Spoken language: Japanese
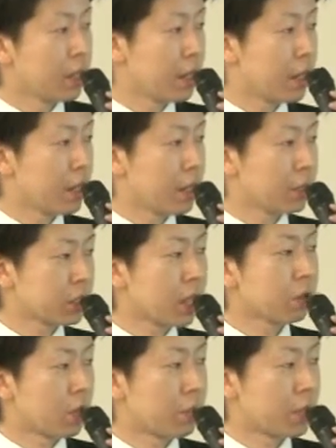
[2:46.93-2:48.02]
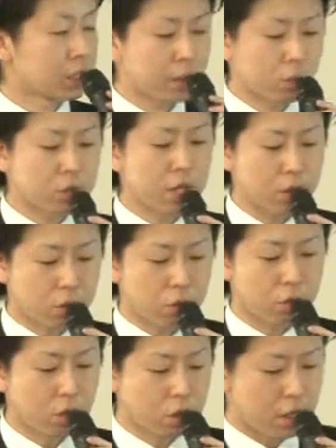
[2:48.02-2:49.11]
えーまあ、最後は皆様ご参考
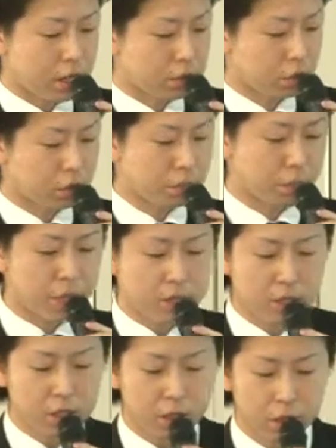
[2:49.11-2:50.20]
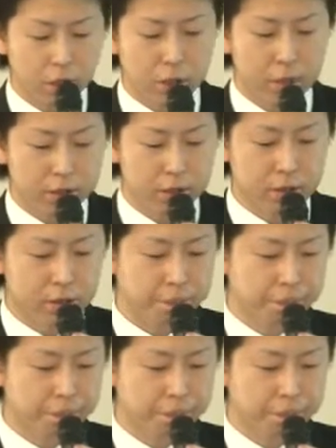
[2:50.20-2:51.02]
というページになっております。